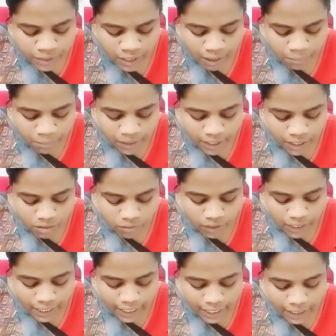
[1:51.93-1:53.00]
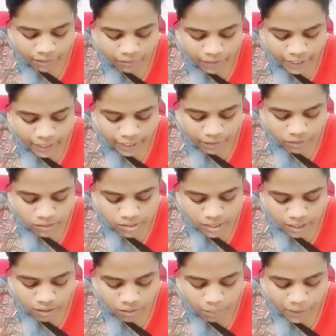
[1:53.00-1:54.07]
అమ్మగారు వాళ్ళ అక్క వెనక్కి
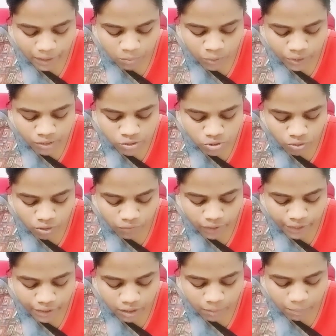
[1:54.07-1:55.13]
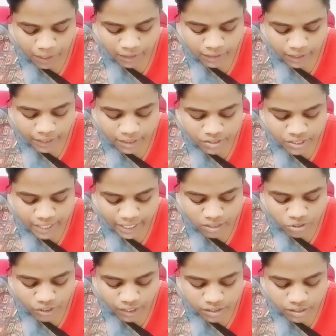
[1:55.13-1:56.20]
వస్తారో పని ముగించుకొని వారి యొక్క ప్రాంతానికి షేర్
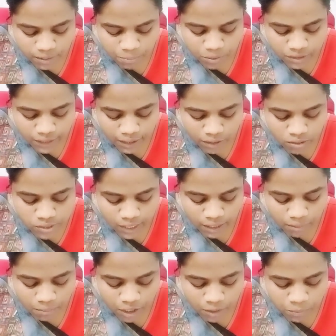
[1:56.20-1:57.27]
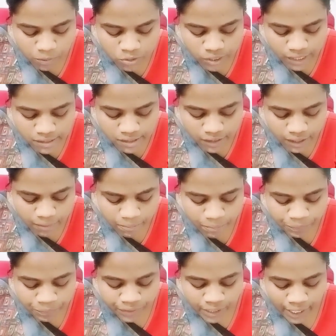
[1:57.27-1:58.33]
యాడ్ తనలో చాలా మార్పు వచ్చేస్తుంది
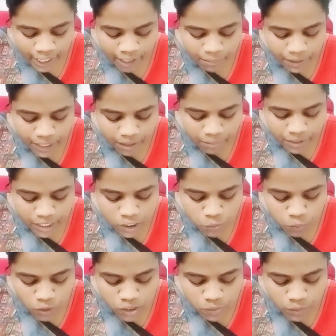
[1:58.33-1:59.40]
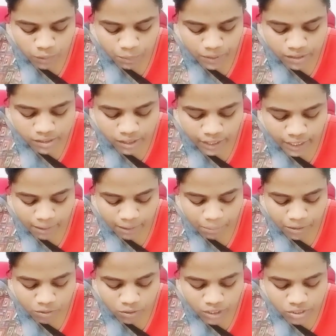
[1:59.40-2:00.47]
అండ్ బికమ్ ఏ రెస్పాన్సిబుల్ పర్సన్
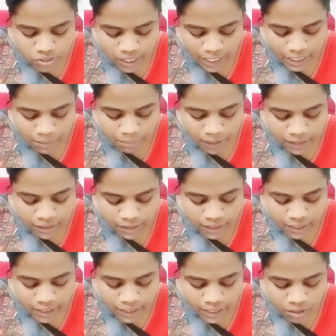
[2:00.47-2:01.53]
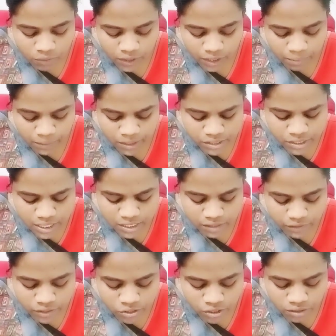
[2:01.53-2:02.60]
అప్పటి నుండి చాలా బాధ్యత కలిగినటువంటి మనిషిగా
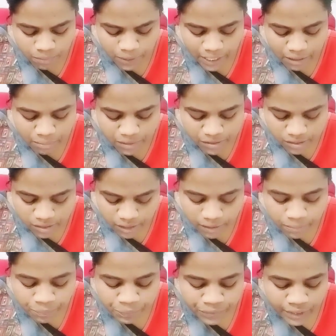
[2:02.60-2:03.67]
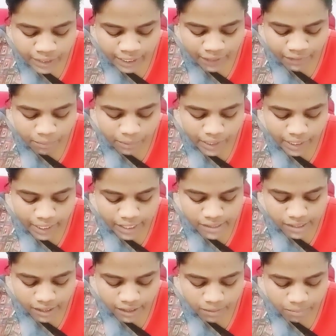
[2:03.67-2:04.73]
జీవించడం ప్రారంభిస్తుంది నెవర్ బీ
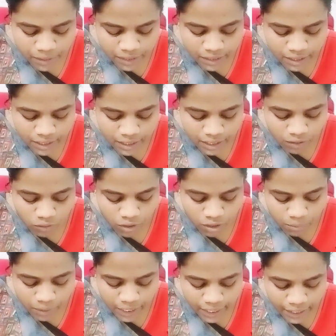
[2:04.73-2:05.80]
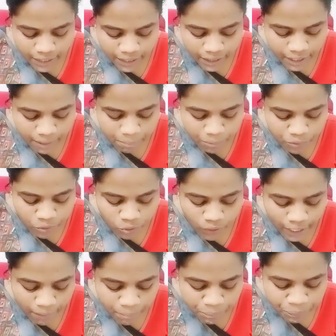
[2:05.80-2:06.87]
లేజీ బద్ధకంగా ఉండబాకండి ఎప్పుడు
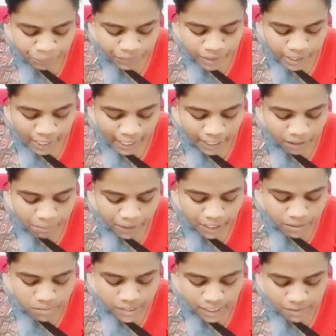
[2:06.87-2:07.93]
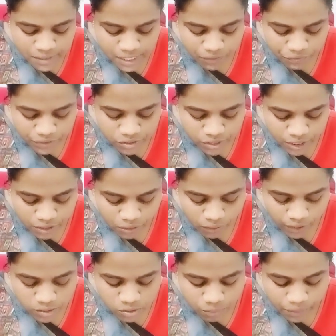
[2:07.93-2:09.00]
కూడా అండ్ బికమ్ సెల్ఫ్ సఫిషియెంట్
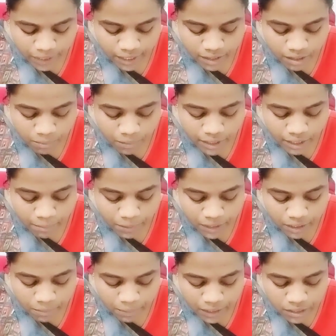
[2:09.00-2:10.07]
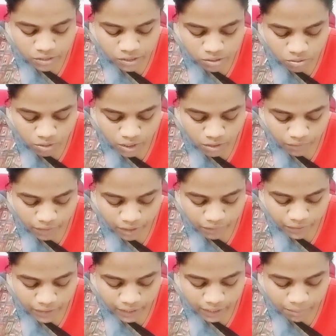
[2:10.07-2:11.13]
ఓకే సో మీ అందరూ మీరే ప్రతి పని చేసుకునేటువంటి
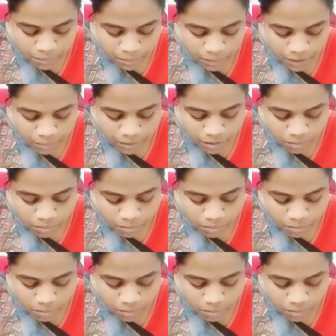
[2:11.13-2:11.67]
విధంగా మిమ్మల్ని మీరు